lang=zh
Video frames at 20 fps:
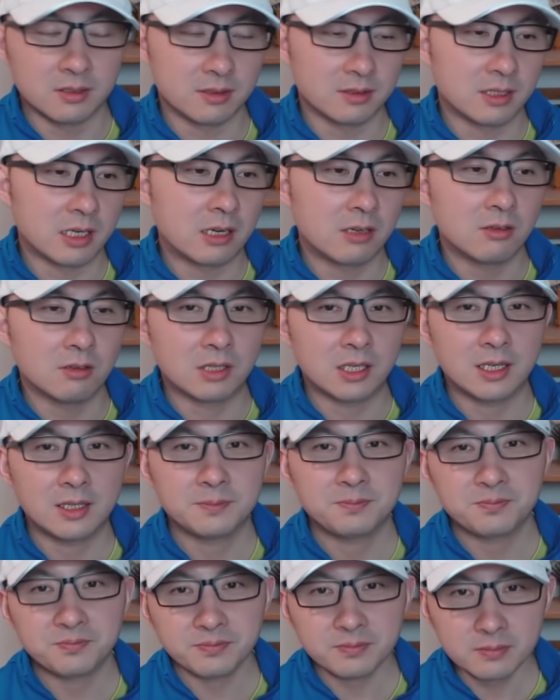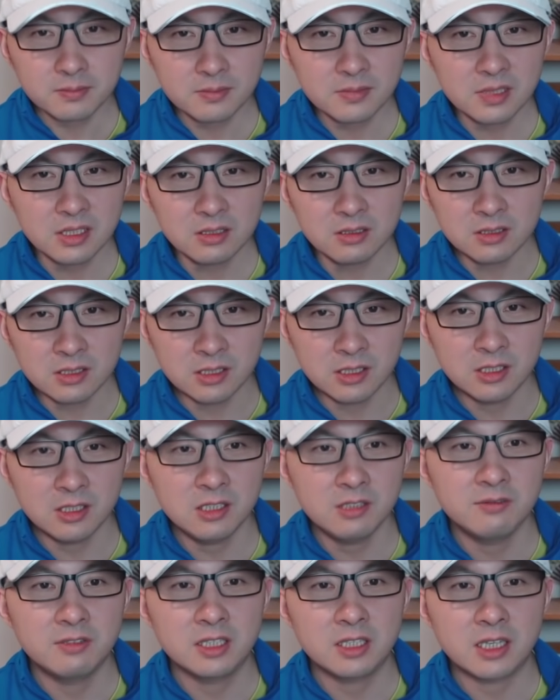然后它以一
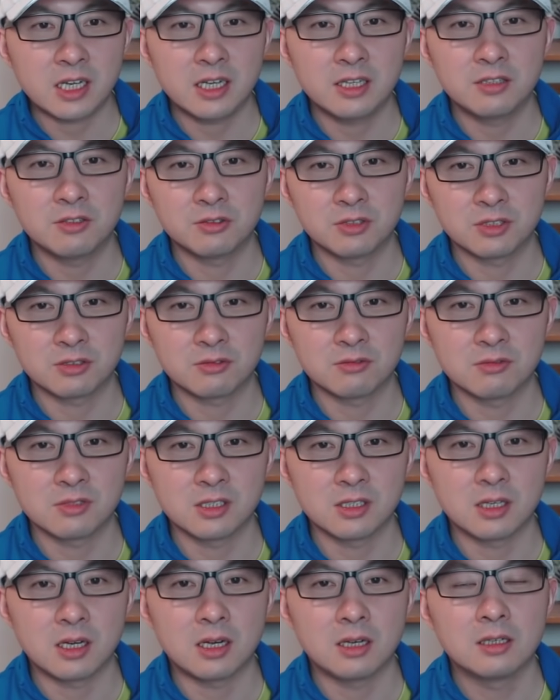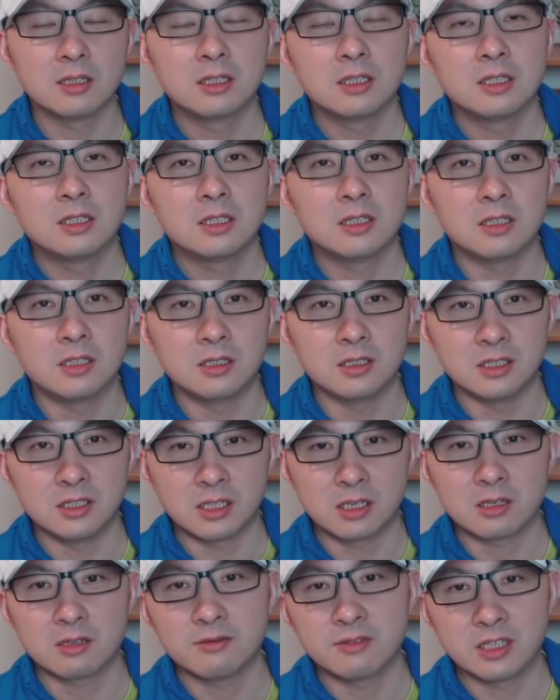为开头的数字啊，和以
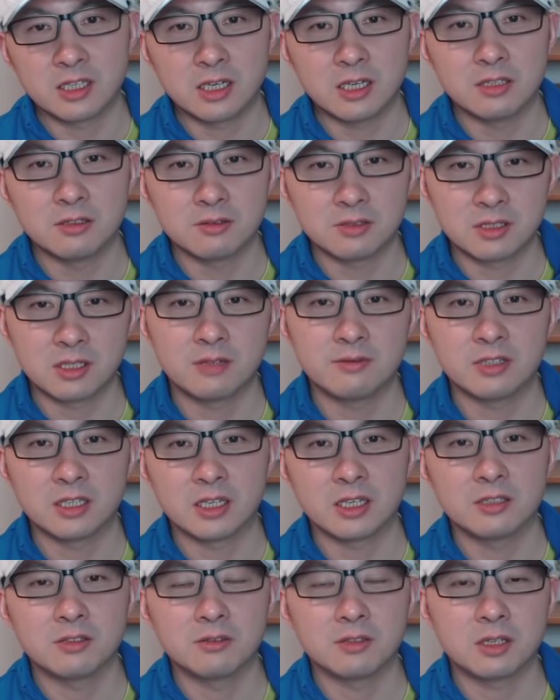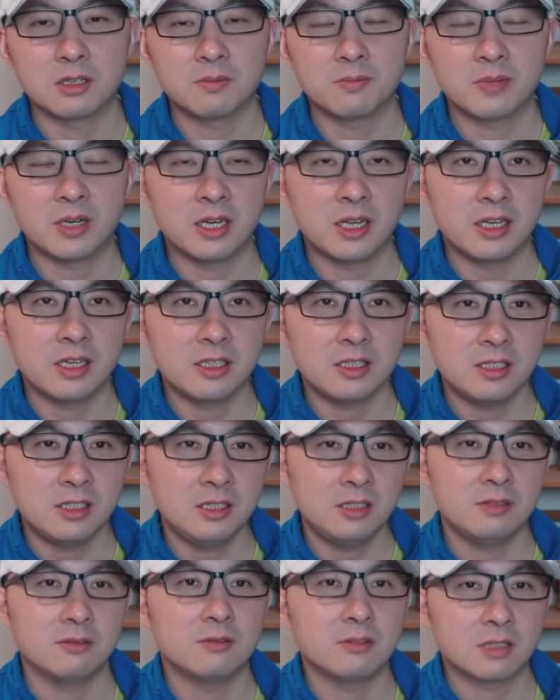二为开头、三为开头的，本来
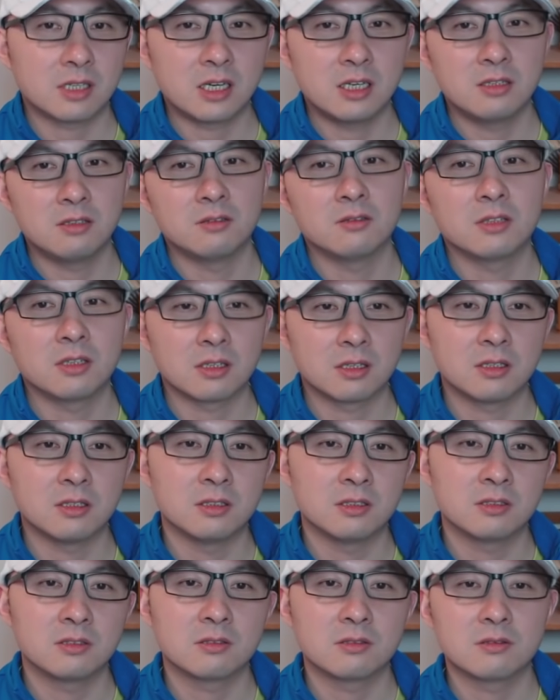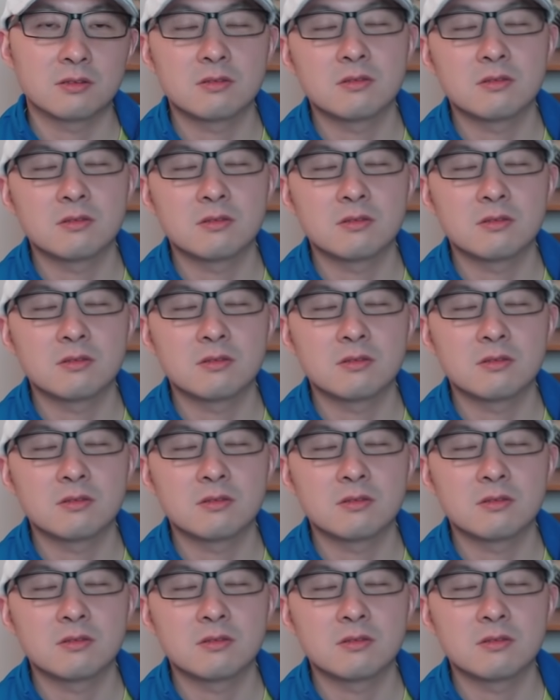一开头的肯定。